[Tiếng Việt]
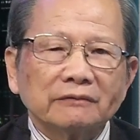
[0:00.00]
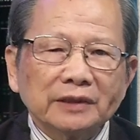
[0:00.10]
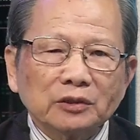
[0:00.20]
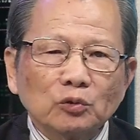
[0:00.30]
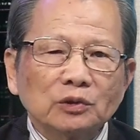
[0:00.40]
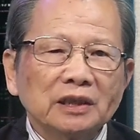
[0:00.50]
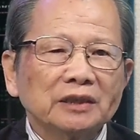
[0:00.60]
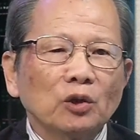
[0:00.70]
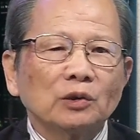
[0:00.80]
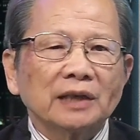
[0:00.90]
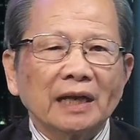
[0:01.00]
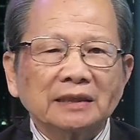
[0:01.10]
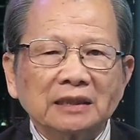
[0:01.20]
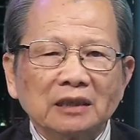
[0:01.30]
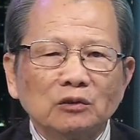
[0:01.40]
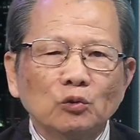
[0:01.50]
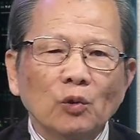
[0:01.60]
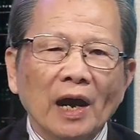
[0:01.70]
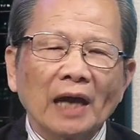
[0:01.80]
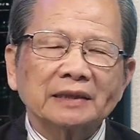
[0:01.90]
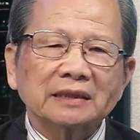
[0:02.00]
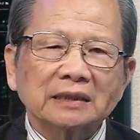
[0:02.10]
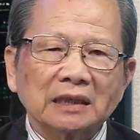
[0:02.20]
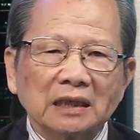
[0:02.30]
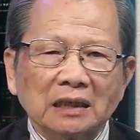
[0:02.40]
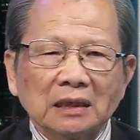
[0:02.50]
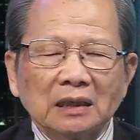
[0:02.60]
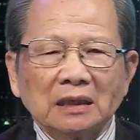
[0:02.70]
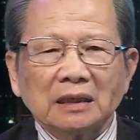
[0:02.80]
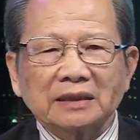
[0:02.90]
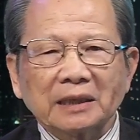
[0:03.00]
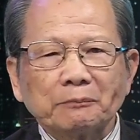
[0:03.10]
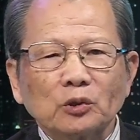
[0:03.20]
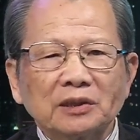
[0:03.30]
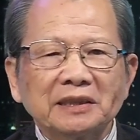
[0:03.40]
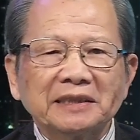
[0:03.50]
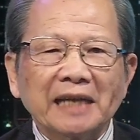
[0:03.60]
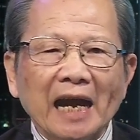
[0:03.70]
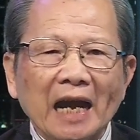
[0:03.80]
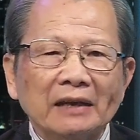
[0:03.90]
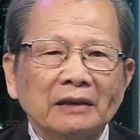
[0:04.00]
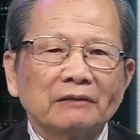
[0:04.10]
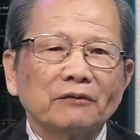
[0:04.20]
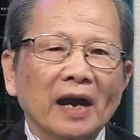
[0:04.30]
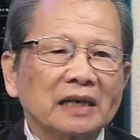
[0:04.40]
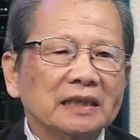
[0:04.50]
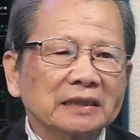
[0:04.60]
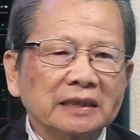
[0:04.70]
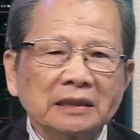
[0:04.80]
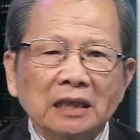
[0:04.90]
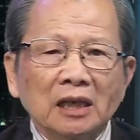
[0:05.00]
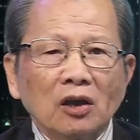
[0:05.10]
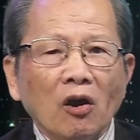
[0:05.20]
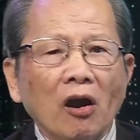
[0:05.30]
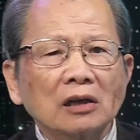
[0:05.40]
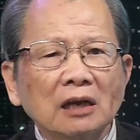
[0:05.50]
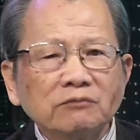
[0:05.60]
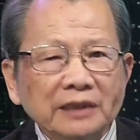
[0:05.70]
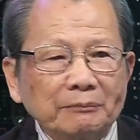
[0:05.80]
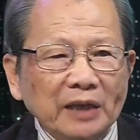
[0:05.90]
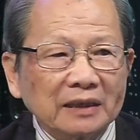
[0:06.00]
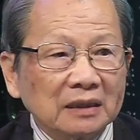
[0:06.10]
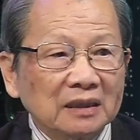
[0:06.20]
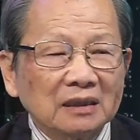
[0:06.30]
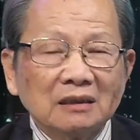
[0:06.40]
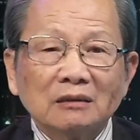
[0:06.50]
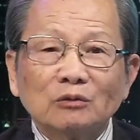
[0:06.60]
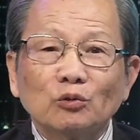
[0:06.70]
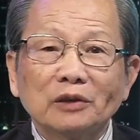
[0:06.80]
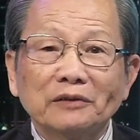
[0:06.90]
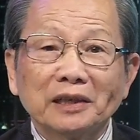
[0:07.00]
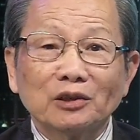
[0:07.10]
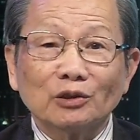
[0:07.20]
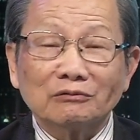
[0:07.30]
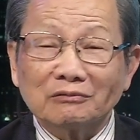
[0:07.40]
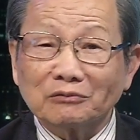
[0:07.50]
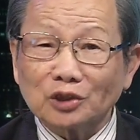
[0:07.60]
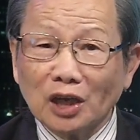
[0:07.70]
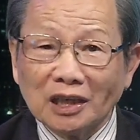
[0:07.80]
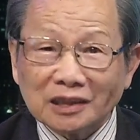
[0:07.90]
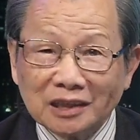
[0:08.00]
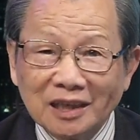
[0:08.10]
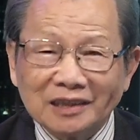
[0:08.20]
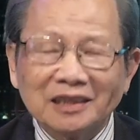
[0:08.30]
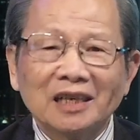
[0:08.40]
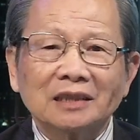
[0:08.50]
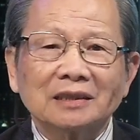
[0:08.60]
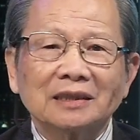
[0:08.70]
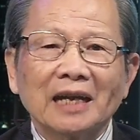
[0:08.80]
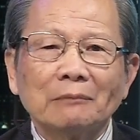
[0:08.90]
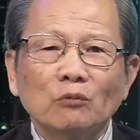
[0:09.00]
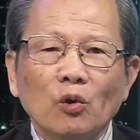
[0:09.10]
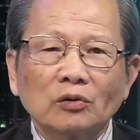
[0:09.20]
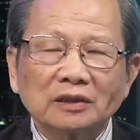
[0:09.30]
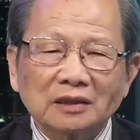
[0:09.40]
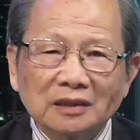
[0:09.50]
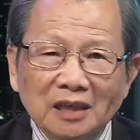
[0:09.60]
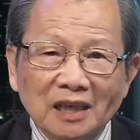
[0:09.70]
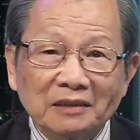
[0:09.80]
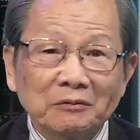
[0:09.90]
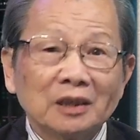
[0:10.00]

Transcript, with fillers: ví dụ như Donetsk, Luhansk, ờ, Zaporizhia và Kherson họ không chấp nhận. Quý vị có tưởng tượng được là một nước